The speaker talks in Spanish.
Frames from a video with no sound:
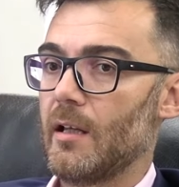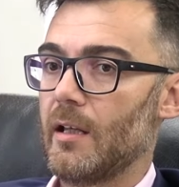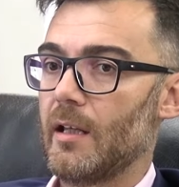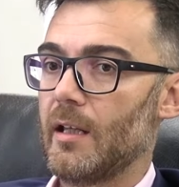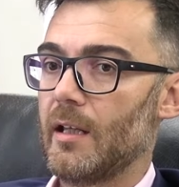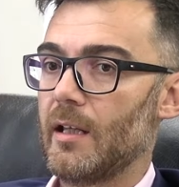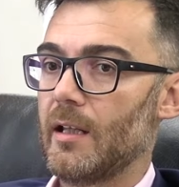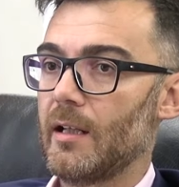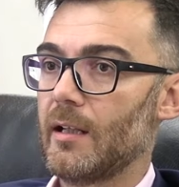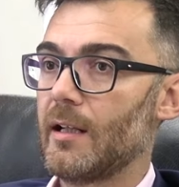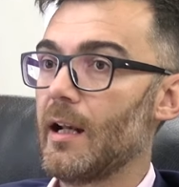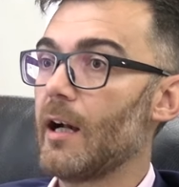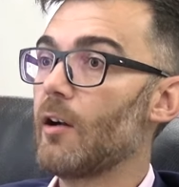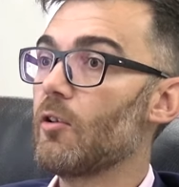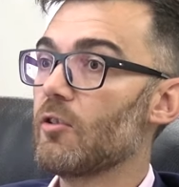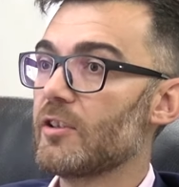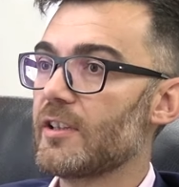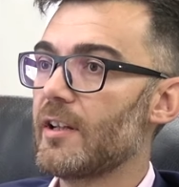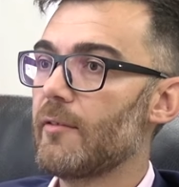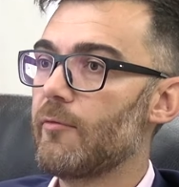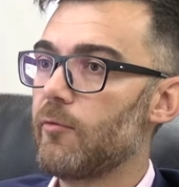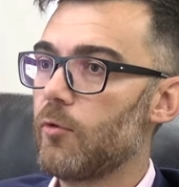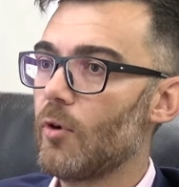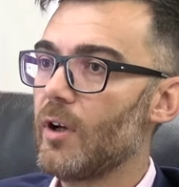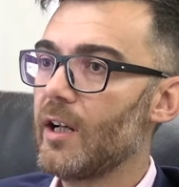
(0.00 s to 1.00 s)
Eh, claro,
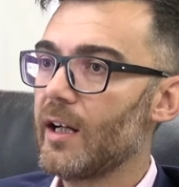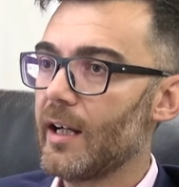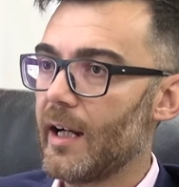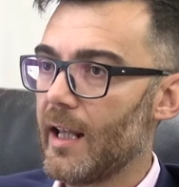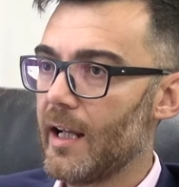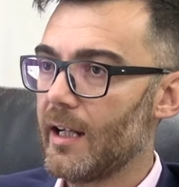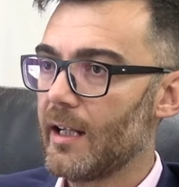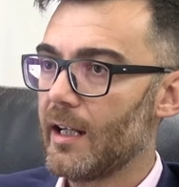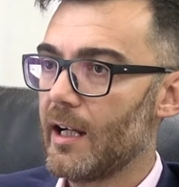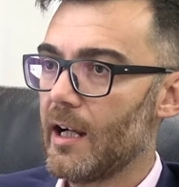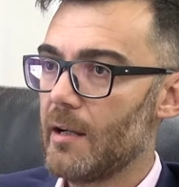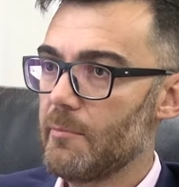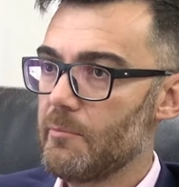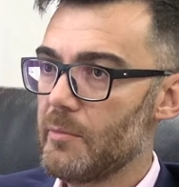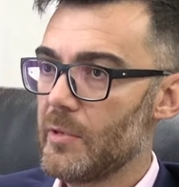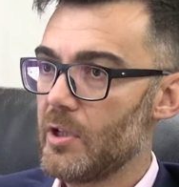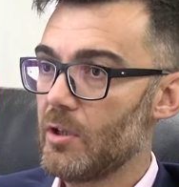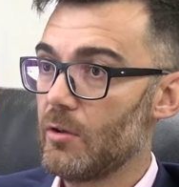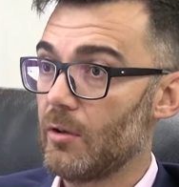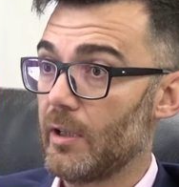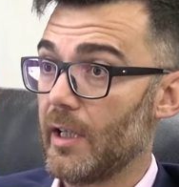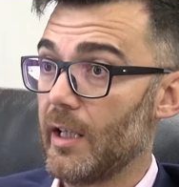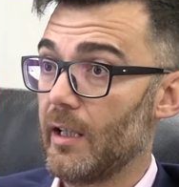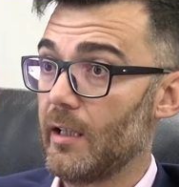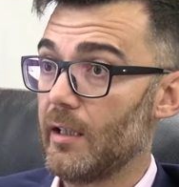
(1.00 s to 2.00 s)
ese fue el gran
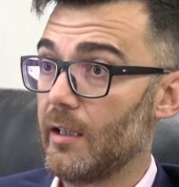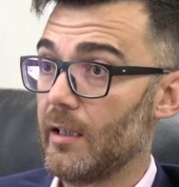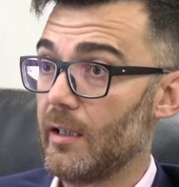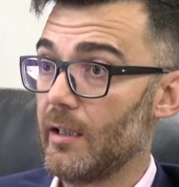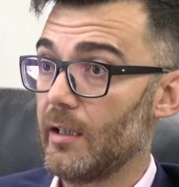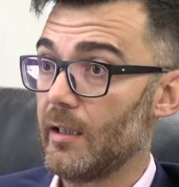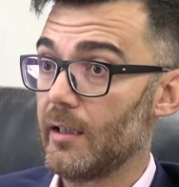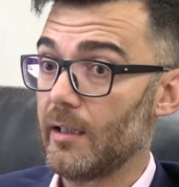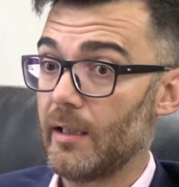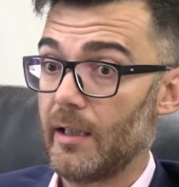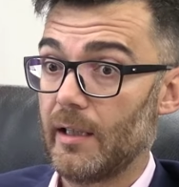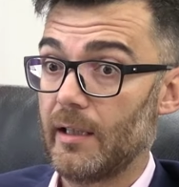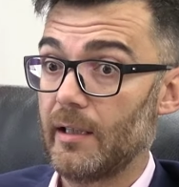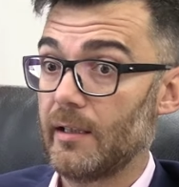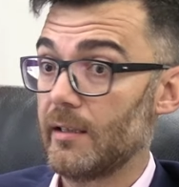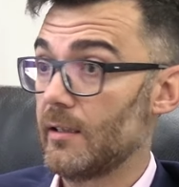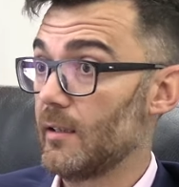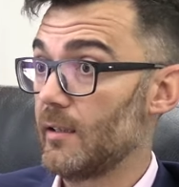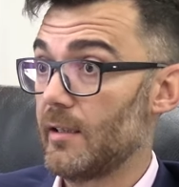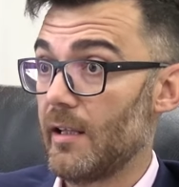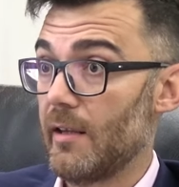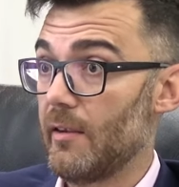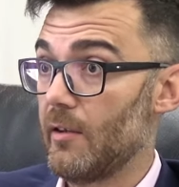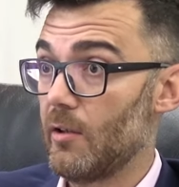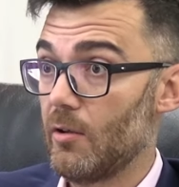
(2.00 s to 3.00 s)
cambio que,
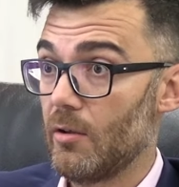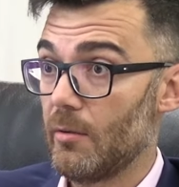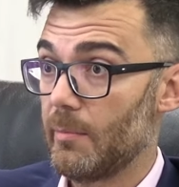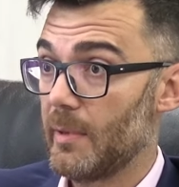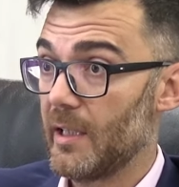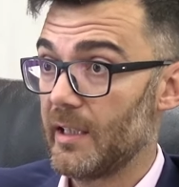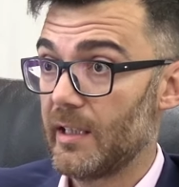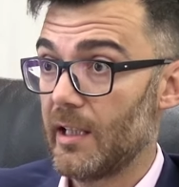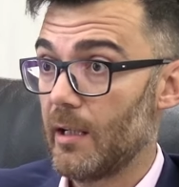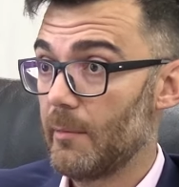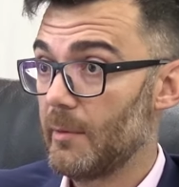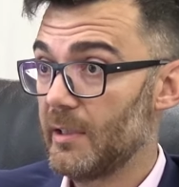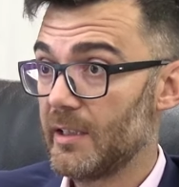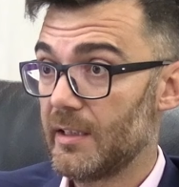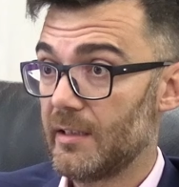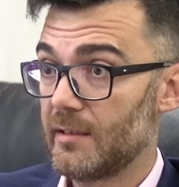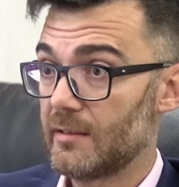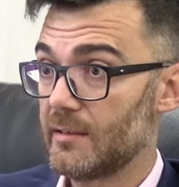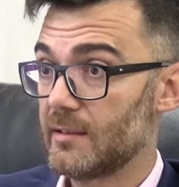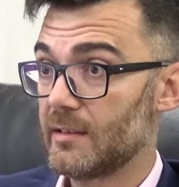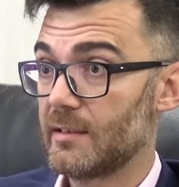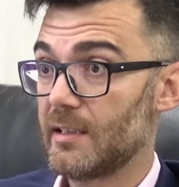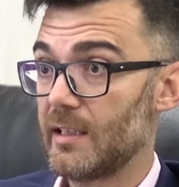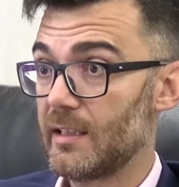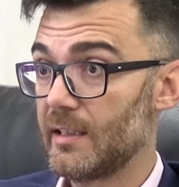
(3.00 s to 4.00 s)
se dio prácticamente
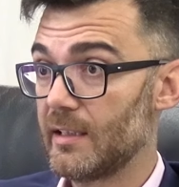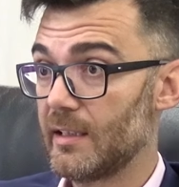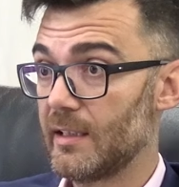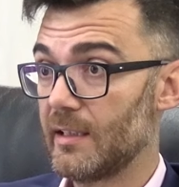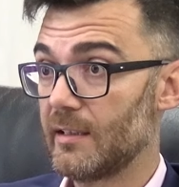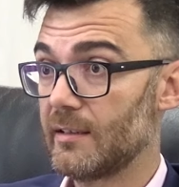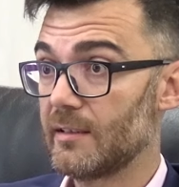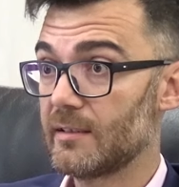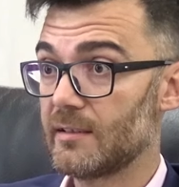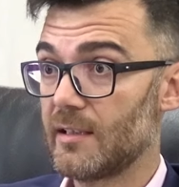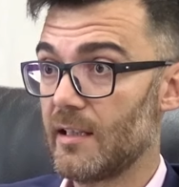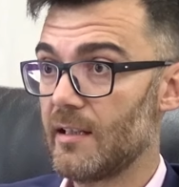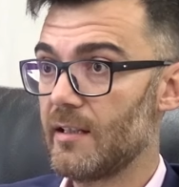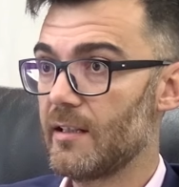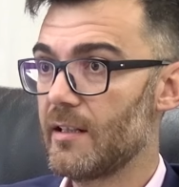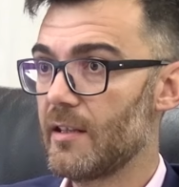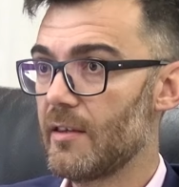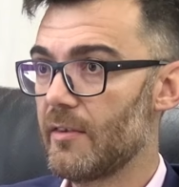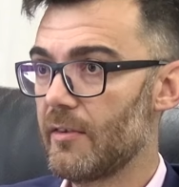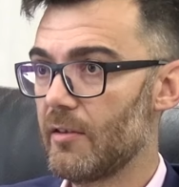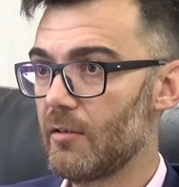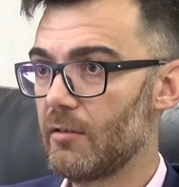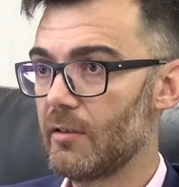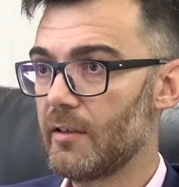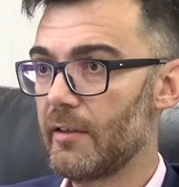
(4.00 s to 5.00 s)
desde, el
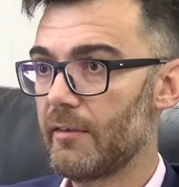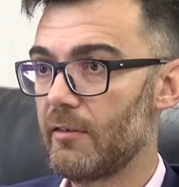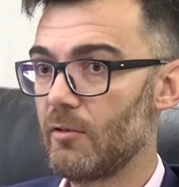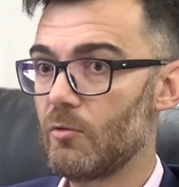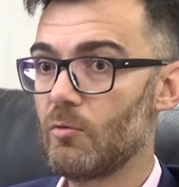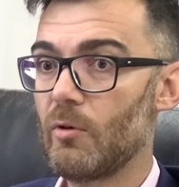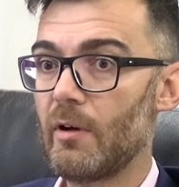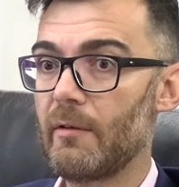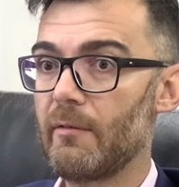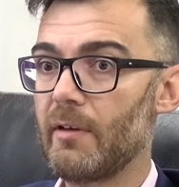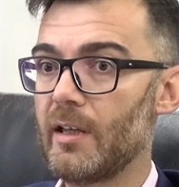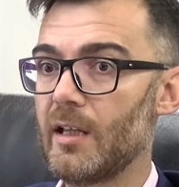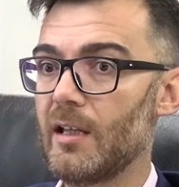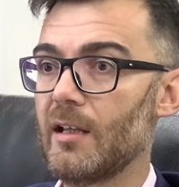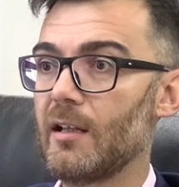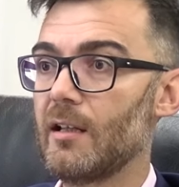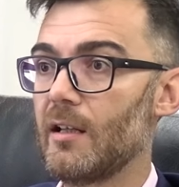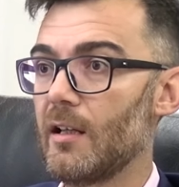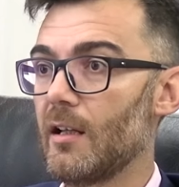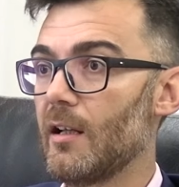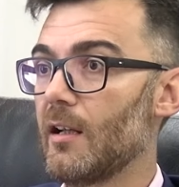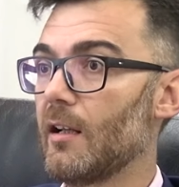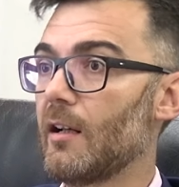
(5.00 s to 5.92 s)
inicio del 19.